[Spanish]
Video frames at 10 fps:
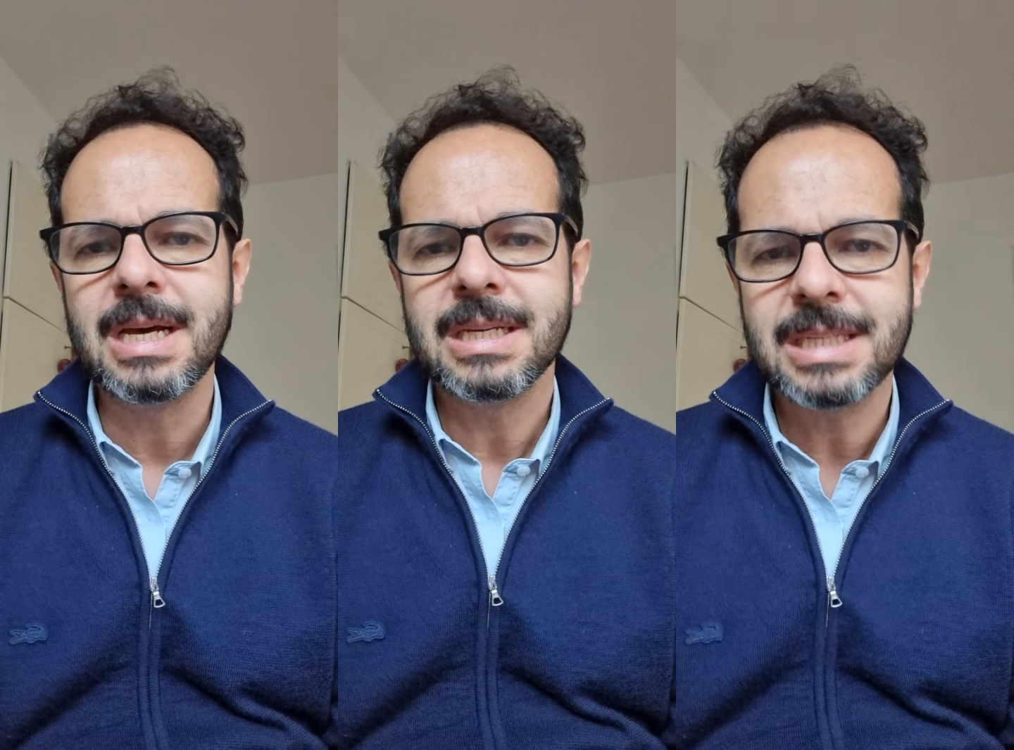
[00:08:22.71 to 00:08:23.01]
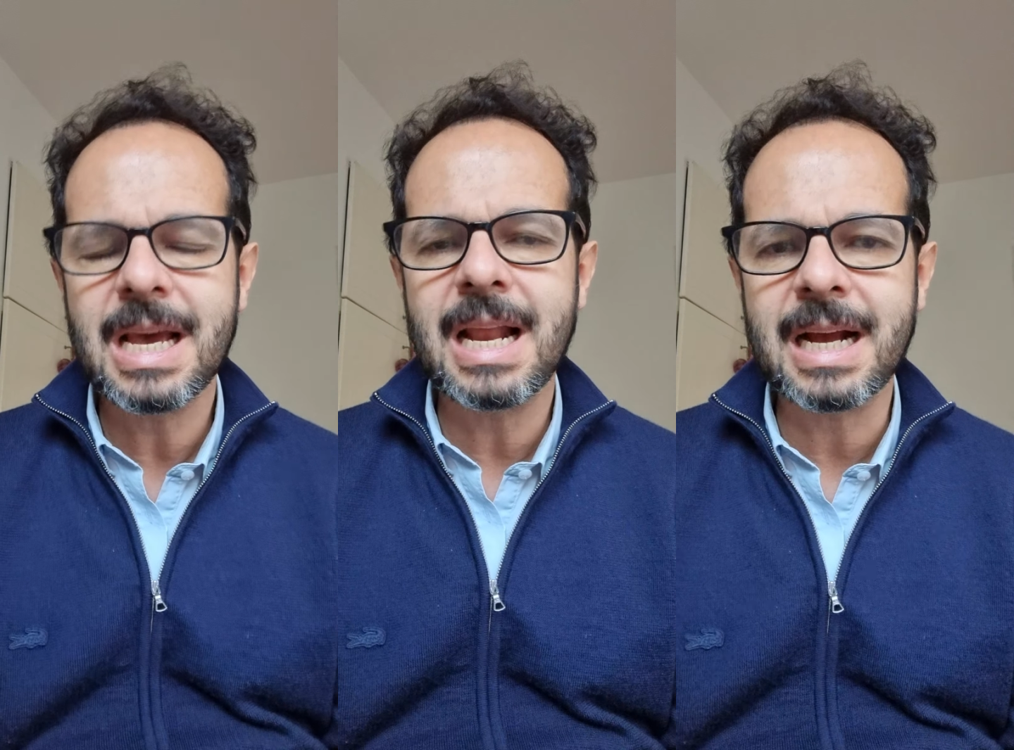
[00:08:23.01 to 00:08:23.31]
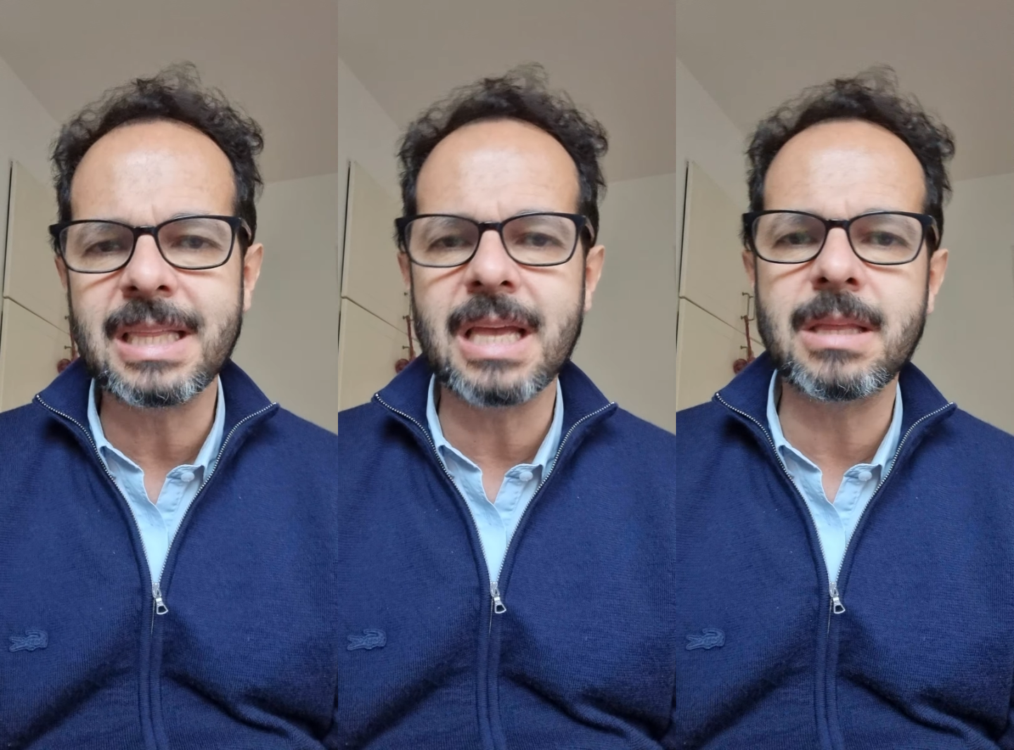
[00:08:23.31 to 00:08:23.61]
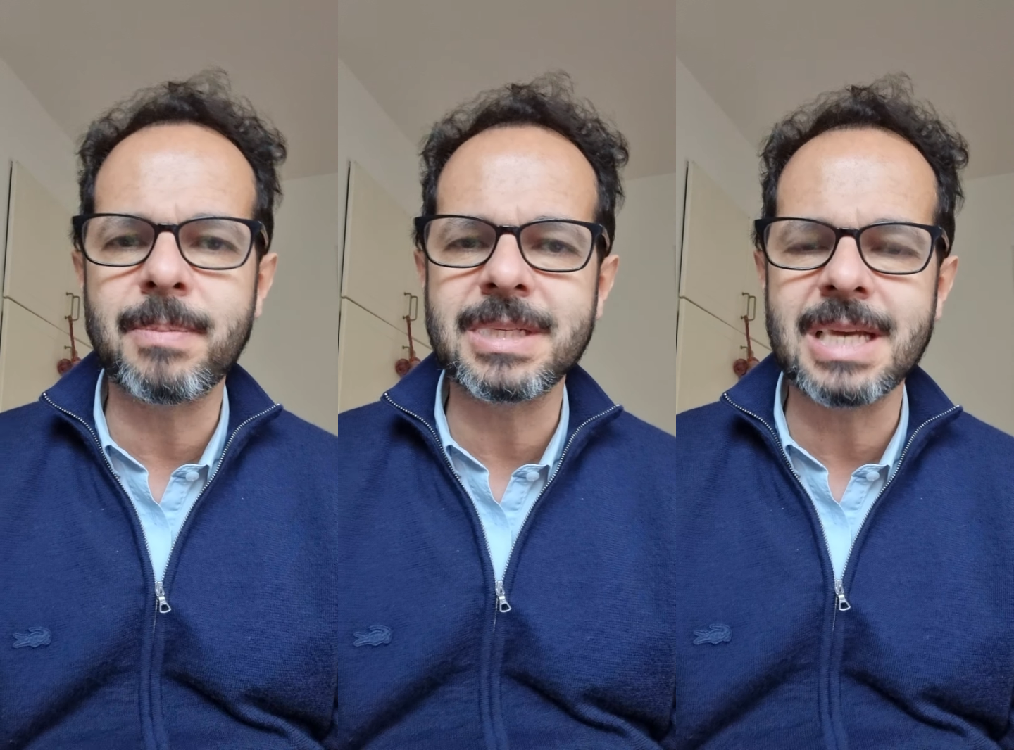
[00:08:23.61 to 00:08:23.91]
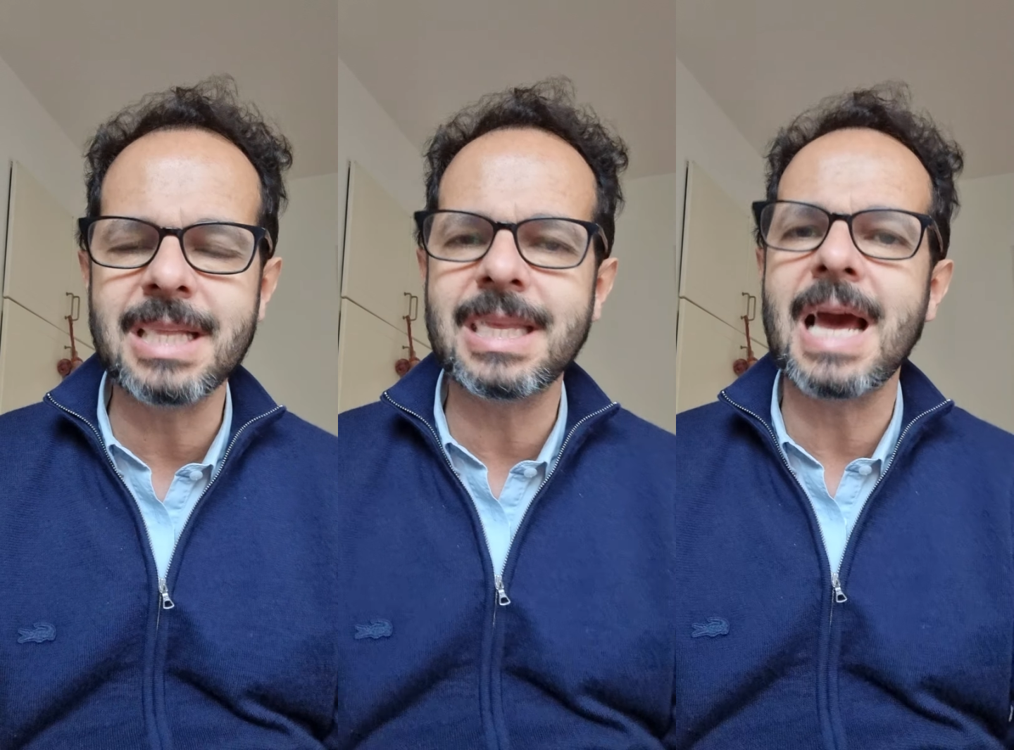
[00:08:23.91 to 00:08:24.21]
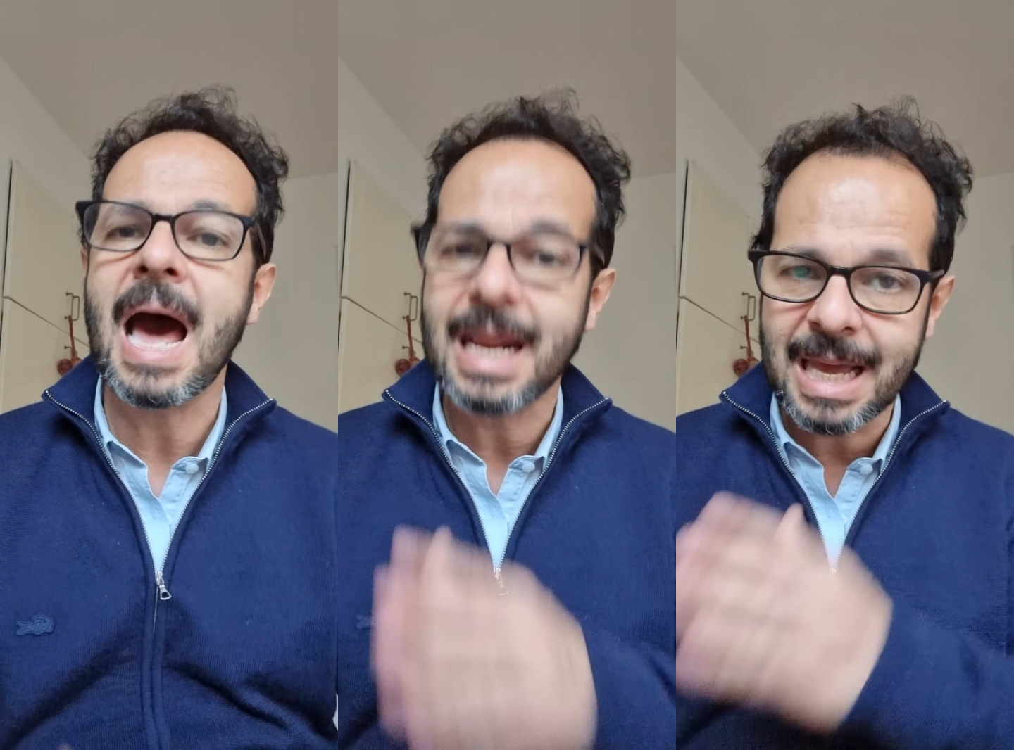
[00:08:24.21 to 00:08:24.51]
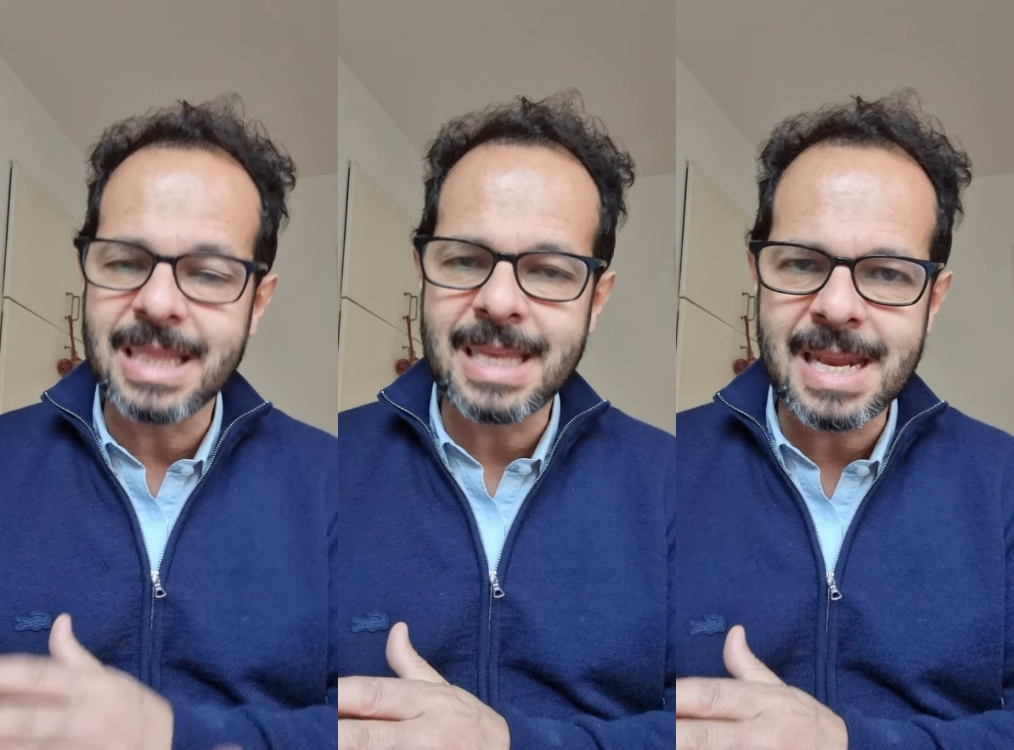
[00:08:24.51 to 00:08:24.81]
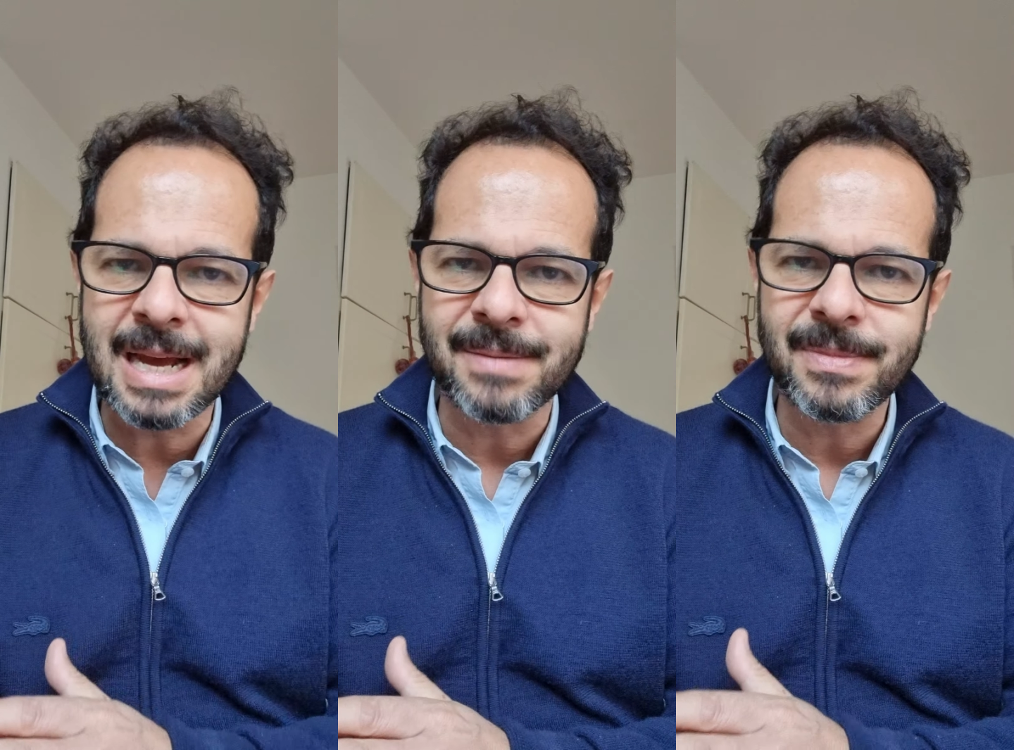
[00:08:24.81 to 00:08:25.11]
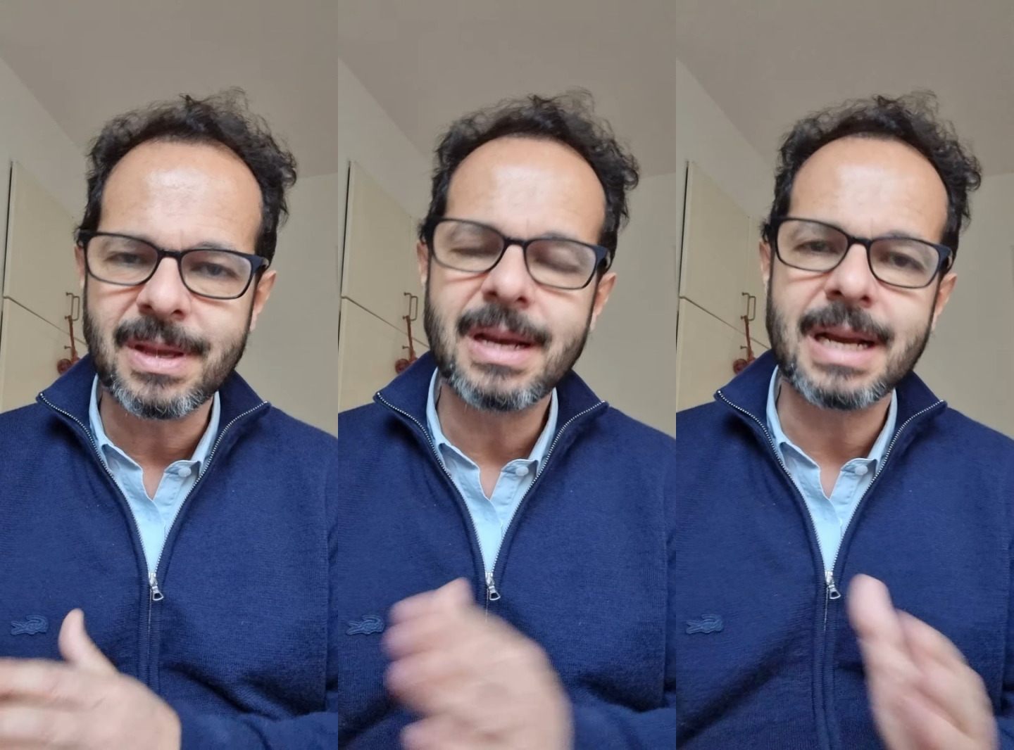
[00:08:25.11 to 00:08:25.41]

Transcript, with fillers: sea la candidata a presidente, Argentina